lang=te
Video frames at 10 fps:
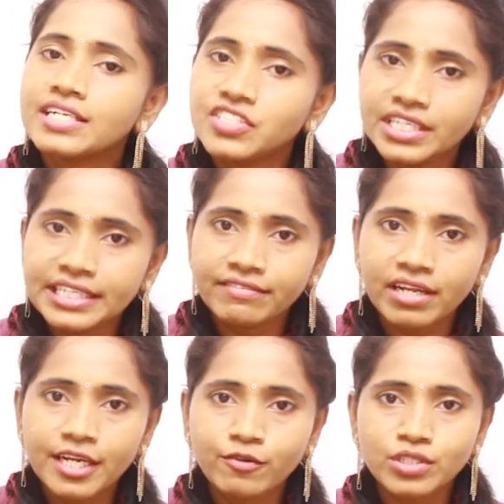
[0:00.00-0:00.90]
అజీర్తి
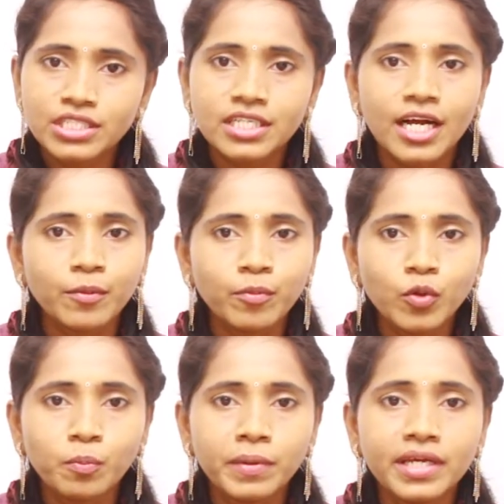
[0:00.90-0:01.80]
వలన వచ్చే కడుపు
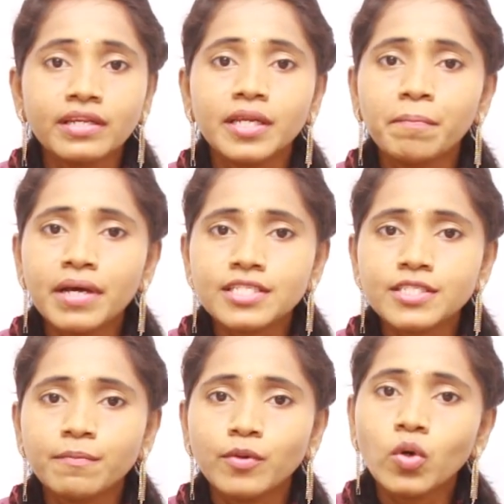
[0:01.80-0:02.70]
నొప్పి
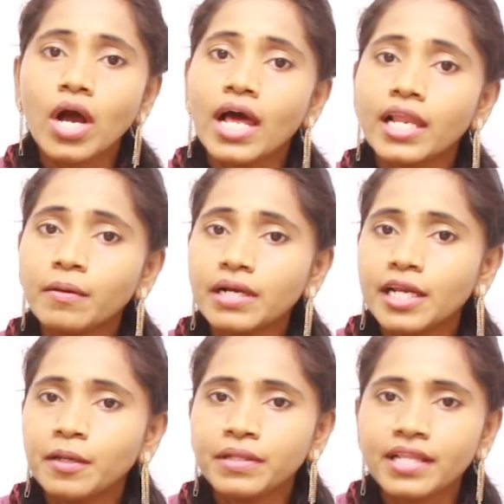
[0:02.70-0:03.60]
నిమ్మరసంలో అల్లం
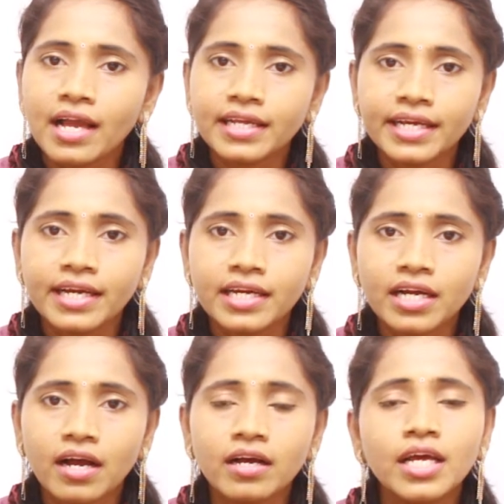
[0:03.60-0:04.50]
కలిపి తాగితే
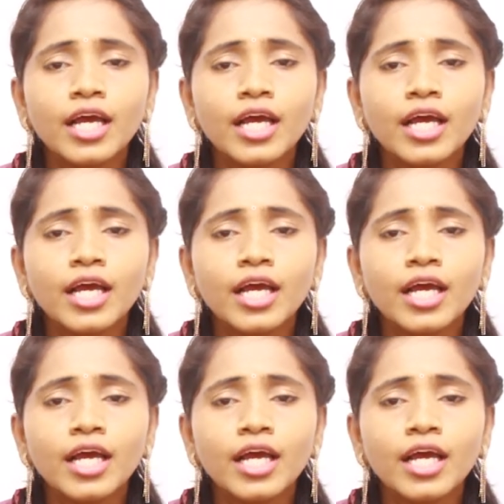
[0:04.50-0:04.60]
గనక